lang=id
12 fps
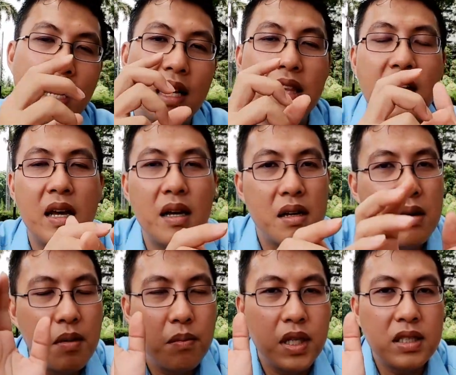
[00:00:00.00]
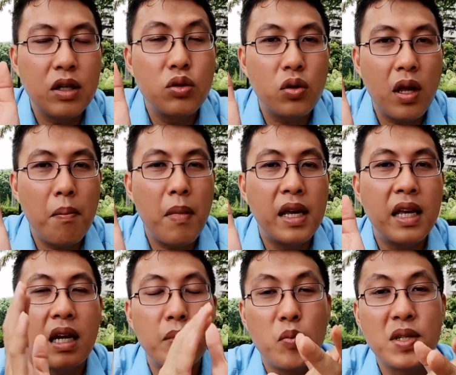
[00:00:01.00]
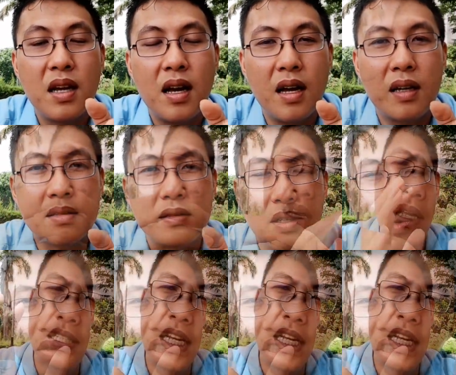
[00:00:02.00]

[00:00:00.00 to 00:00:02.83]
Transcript: Ini tidak bisa untuk yang bayi yang lebih besar. Gitu.